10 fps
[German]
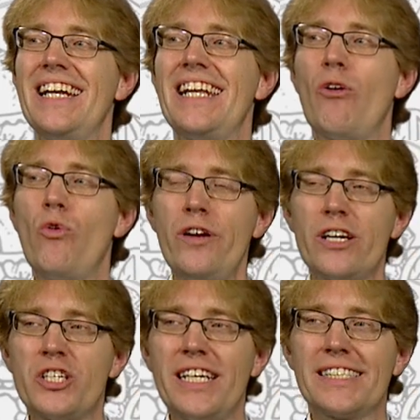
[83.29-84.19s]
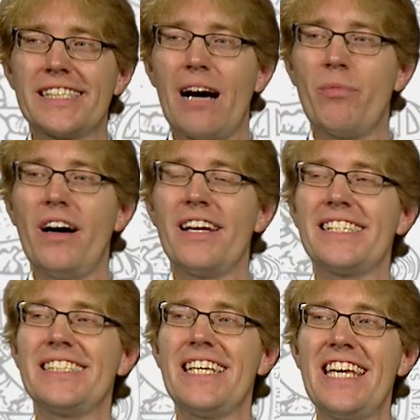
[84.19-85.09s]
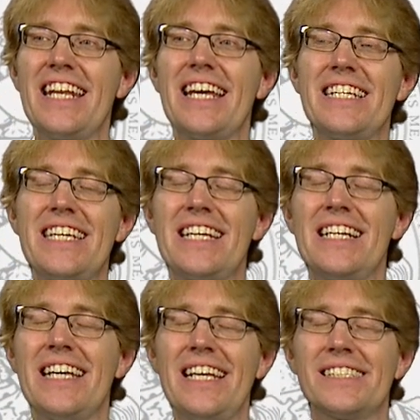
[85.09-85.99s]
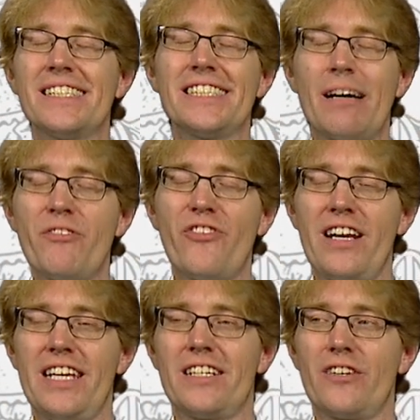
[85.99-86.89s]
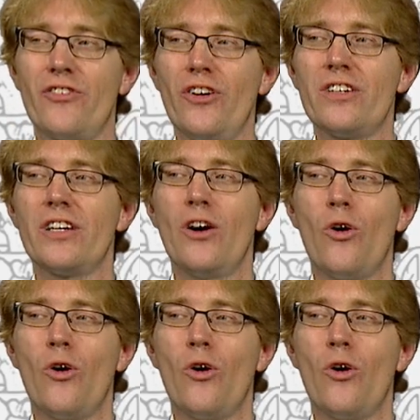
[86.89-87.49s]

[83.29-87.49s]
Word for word: Der Unterschied ist aber, dass hier der Titel insgesamt vernichtet wird